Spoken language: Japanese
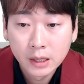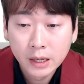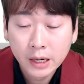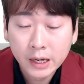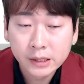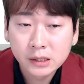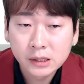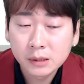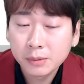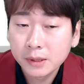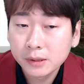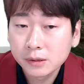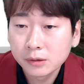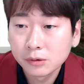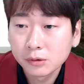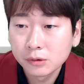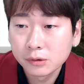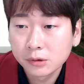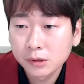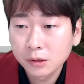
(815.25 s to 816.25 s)
SBS
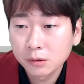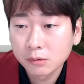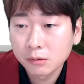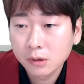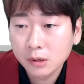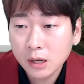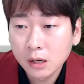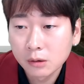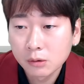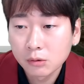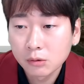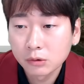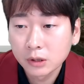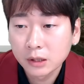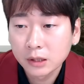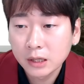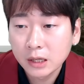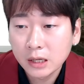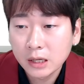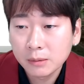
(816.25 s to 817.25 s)
ニュースっていうのは韓国
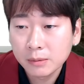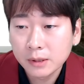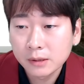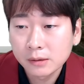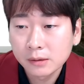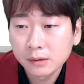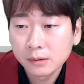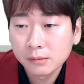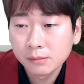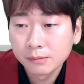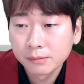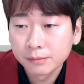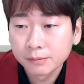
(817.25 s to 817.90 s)
に KBS、